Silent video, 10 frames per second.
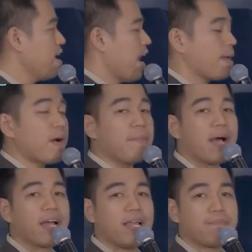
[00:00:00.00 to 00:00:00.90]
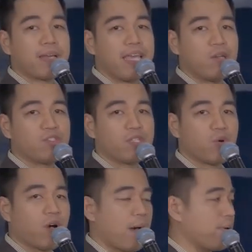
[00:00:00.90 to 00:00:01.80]
ay babagal ang pagkilos nito
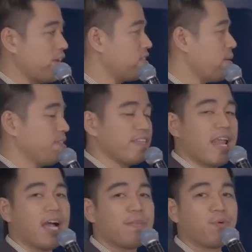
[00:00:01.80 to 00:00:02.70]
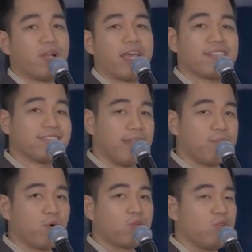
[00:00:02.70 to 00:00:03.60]
habang nasa may silangan po ng extreme
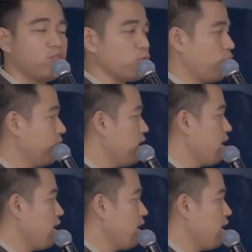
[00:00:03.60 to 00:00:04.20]
northern Luzon.